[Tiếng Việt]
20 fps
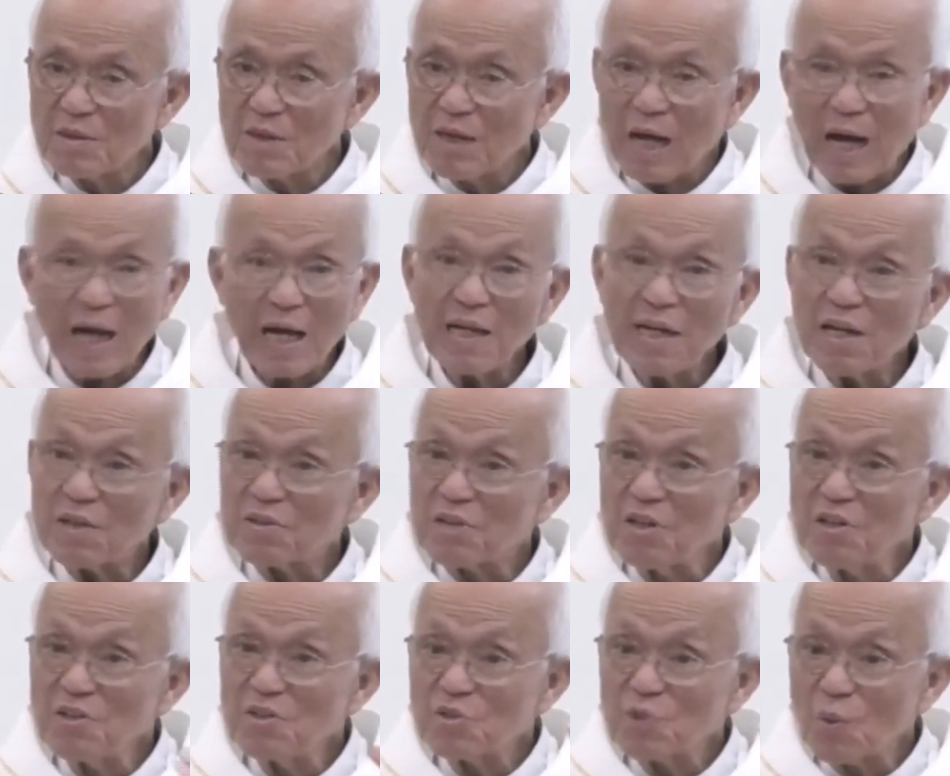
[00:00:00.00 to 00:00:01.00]
hay là
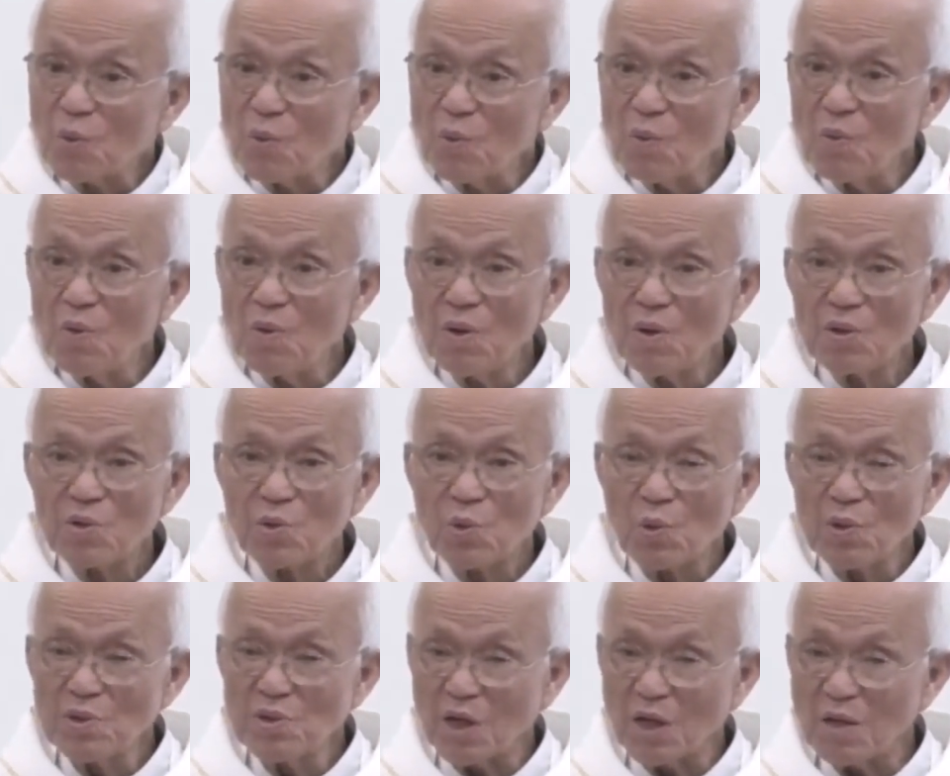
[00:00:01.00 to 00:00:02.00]
tinh tú Chúa
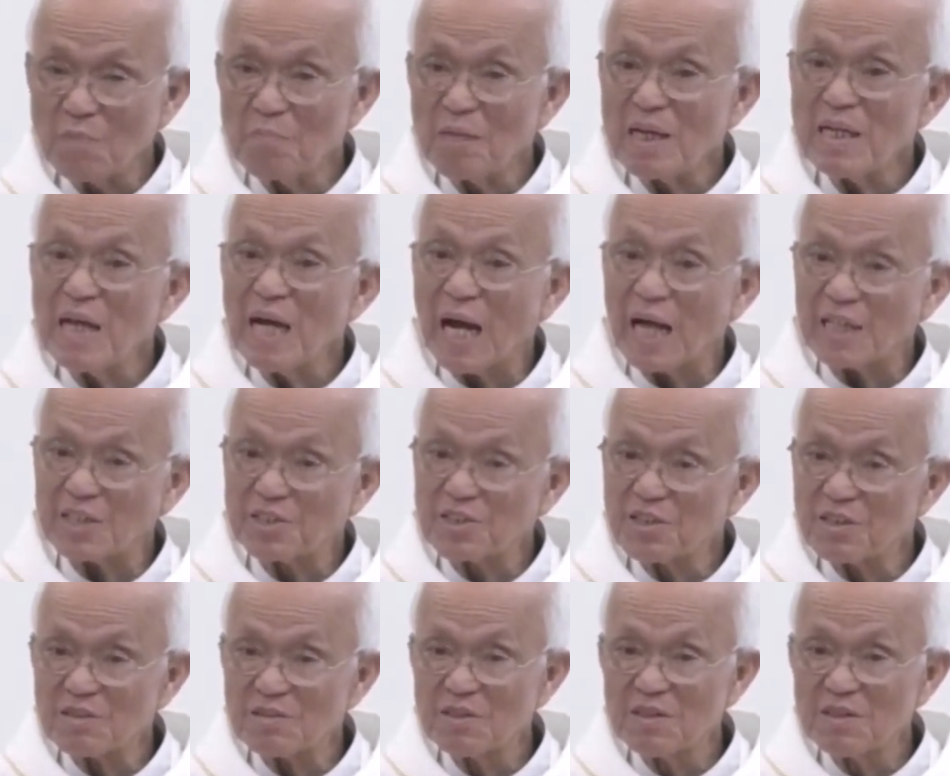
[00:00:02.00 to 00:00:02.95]
dựng mấy ngày trước.